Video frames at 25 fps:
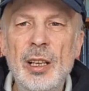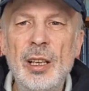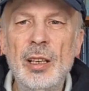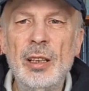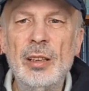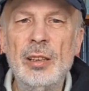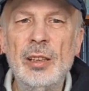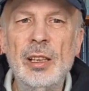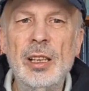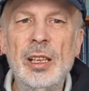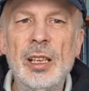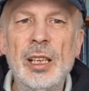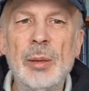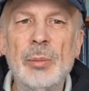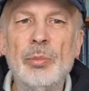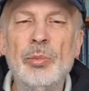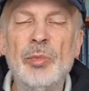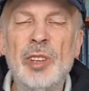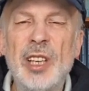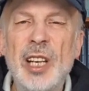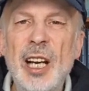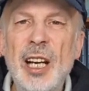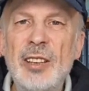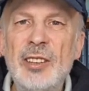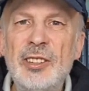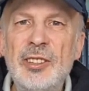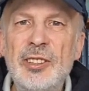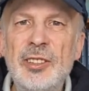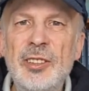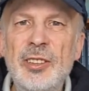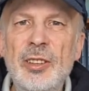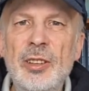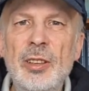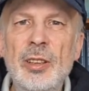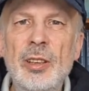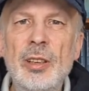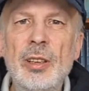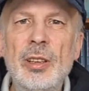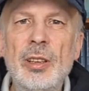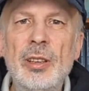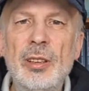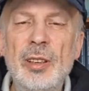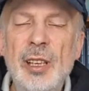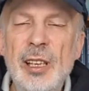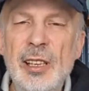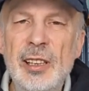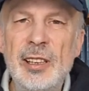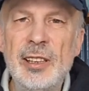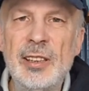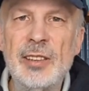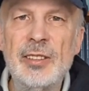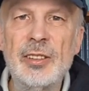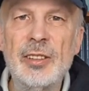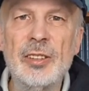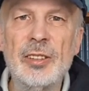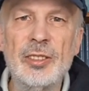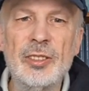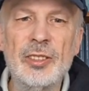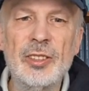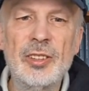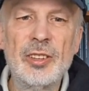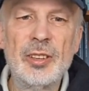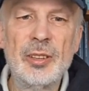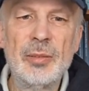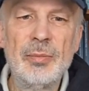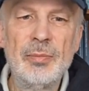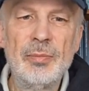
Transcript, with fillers: die eben das nicht ist.